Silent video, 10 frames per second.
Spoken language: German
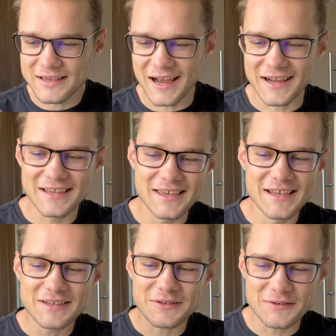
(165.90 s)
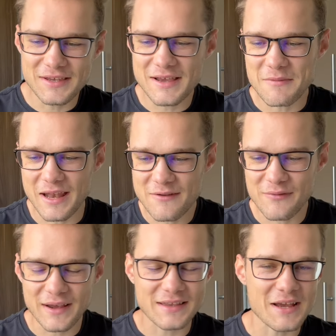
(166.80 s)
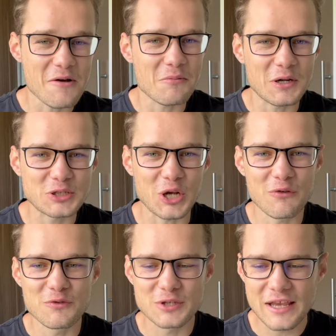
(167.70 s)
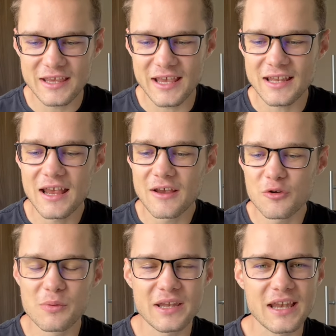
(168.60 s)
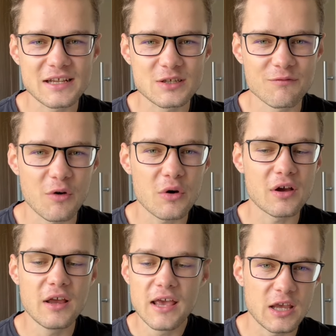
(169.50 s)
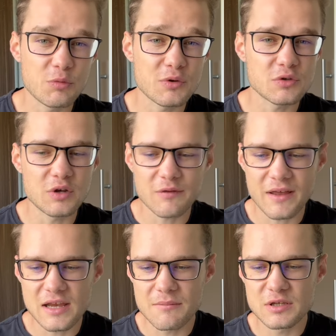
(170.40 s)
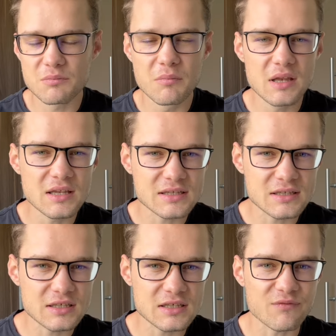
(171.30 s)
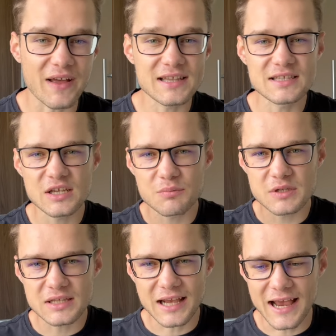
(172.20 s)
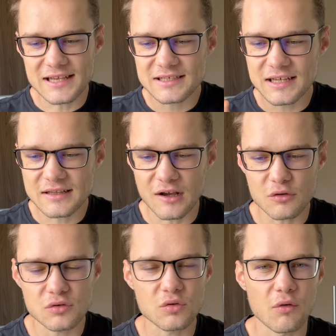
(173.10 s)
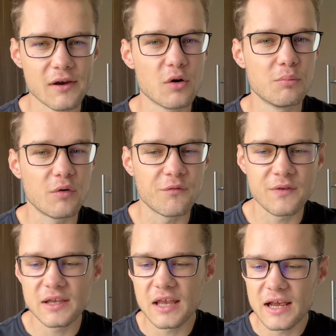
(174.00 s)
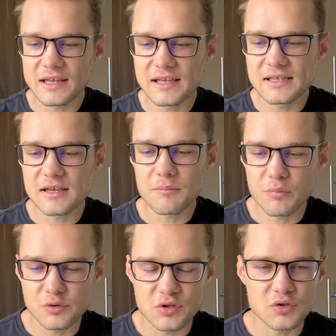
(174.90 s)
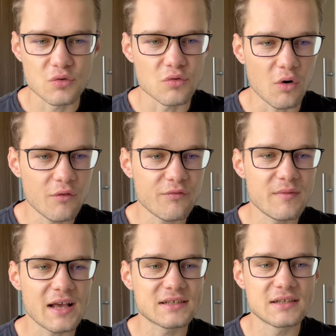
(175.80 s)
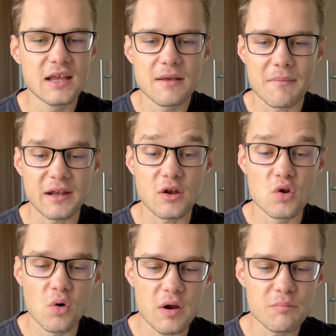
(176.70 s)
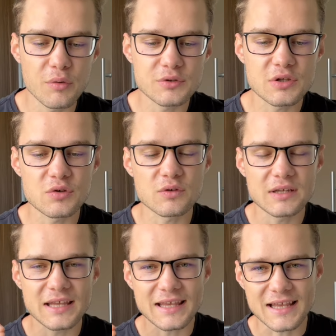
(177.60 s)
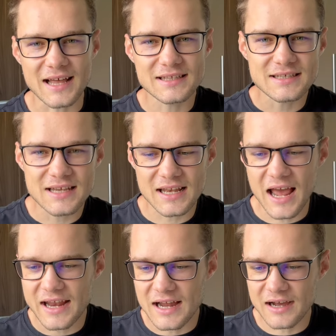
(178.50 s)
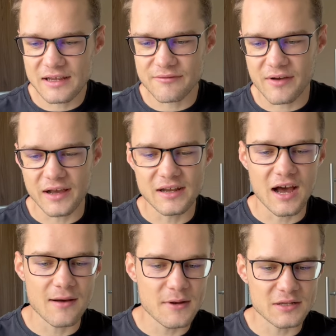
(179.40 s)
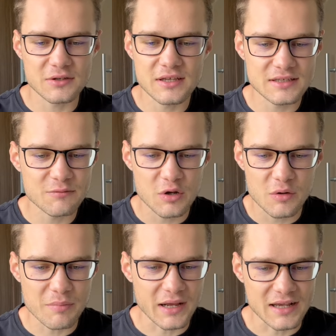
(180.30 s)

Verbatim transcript: tangiert und hier im Endeffekt, ja, mal schauen, wo es hingeht über die nächsten Wochen. Ich persönlich werde hier bis mindestens 20 bis 30.000 Euro Profit diese Position offen lassen. Meine neuen Positionen, die ich ganz klein angefangen habe, also hier sind wir noch bei